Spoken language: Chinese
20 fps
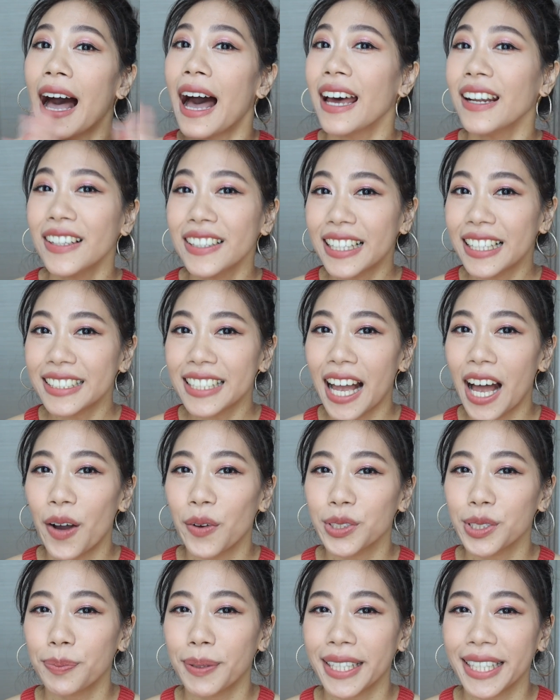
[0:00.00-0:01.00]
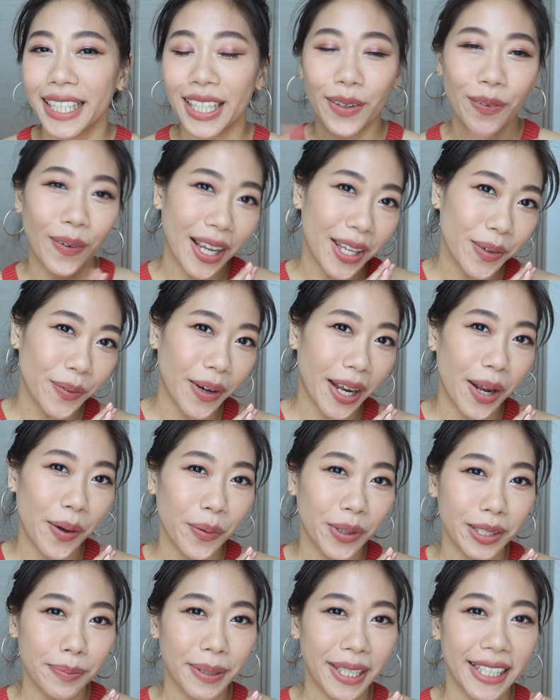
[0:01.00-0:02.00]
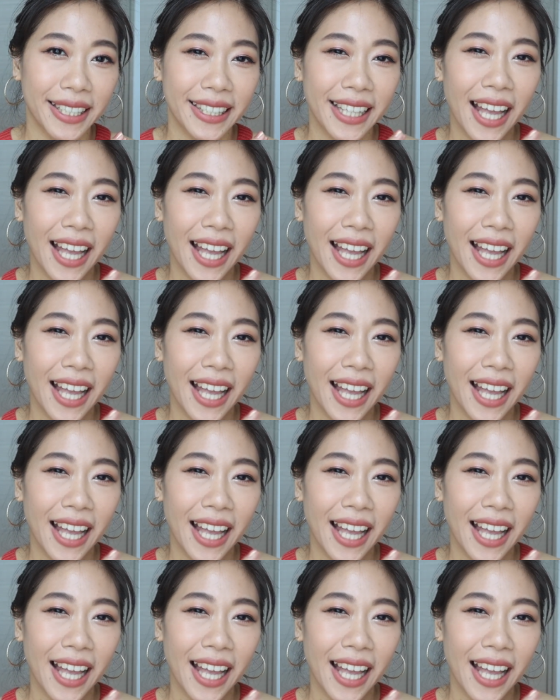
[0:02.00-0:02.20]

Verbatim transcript: Hello，大家好，我是 Pinky，欢迎回来我的频